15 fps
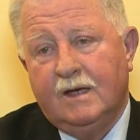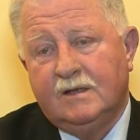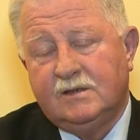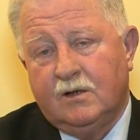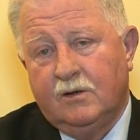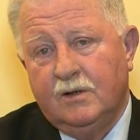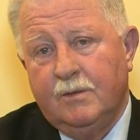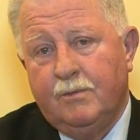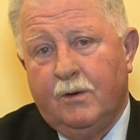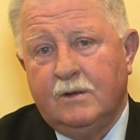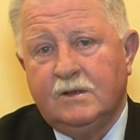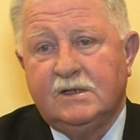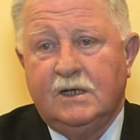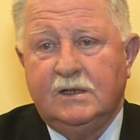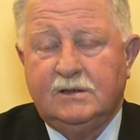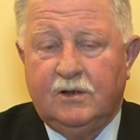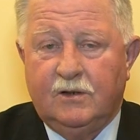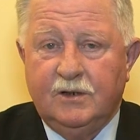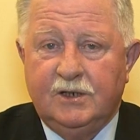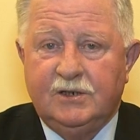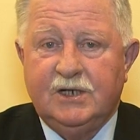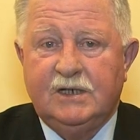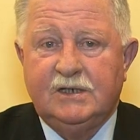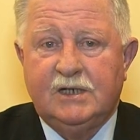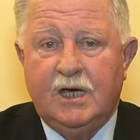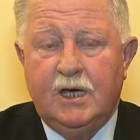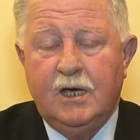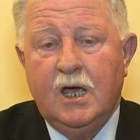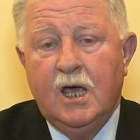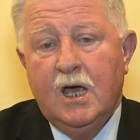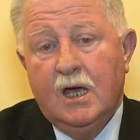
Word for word: strony polskiej, strony czeskiej.